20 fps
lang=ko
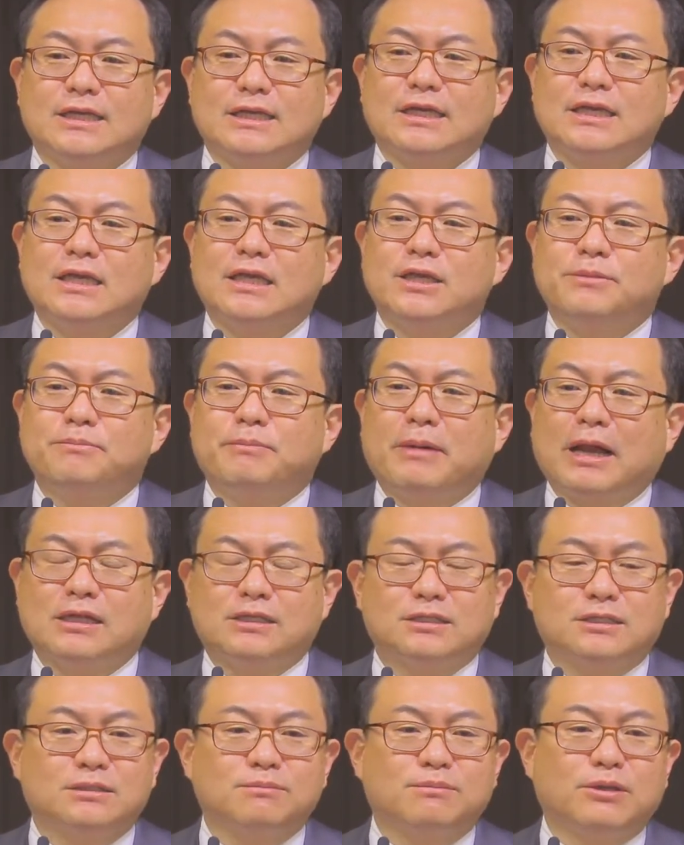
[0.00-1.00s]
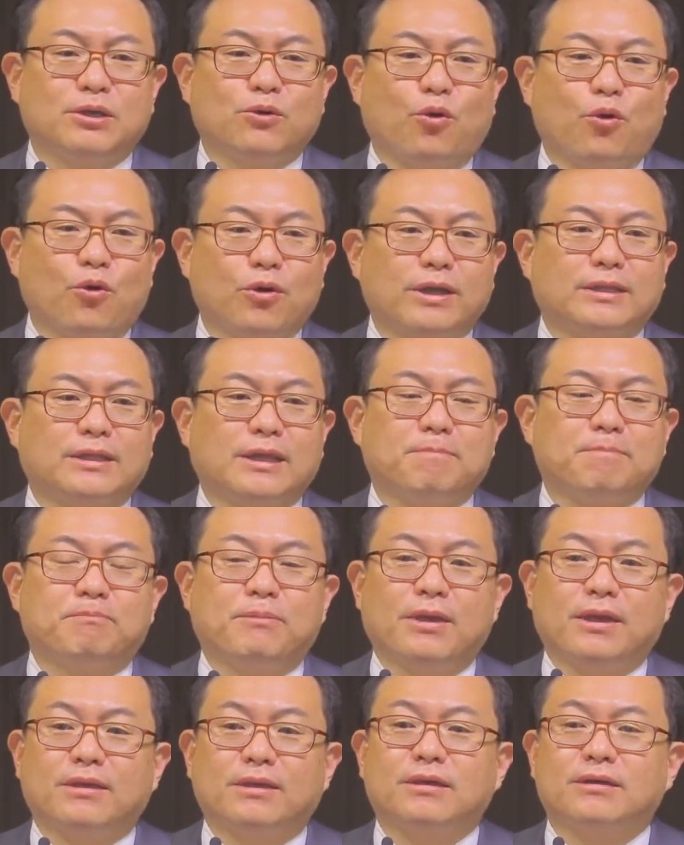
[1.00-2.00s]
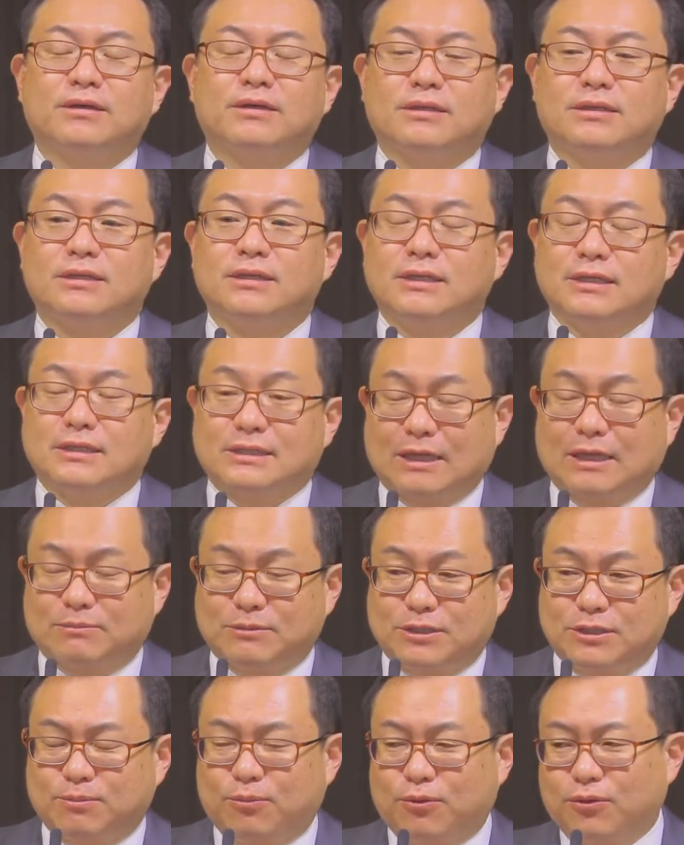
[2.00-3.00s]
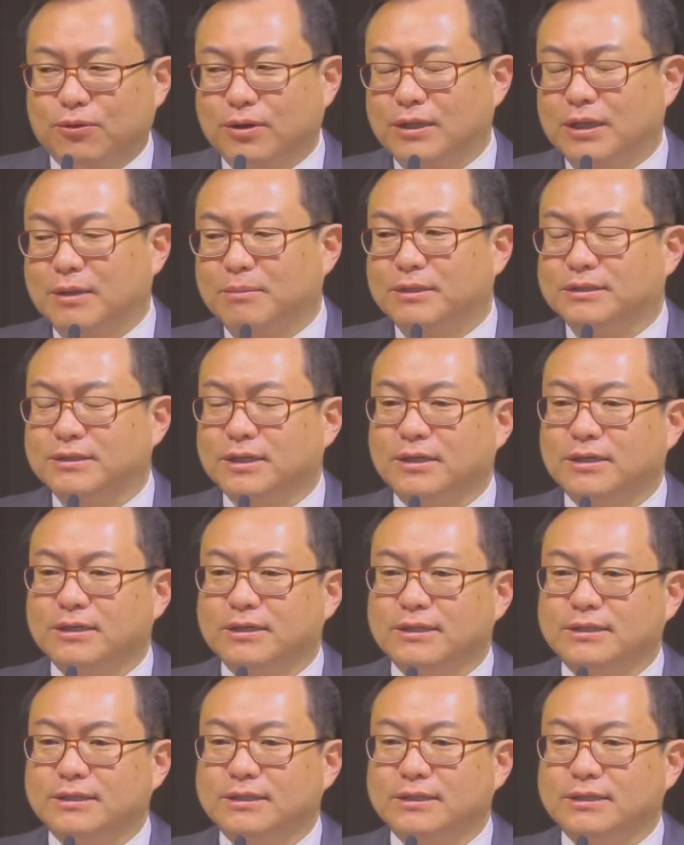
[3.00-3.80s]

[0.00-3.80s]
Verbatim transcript: 이 말씀이 오게 된 배경을 잠시 보게 되면서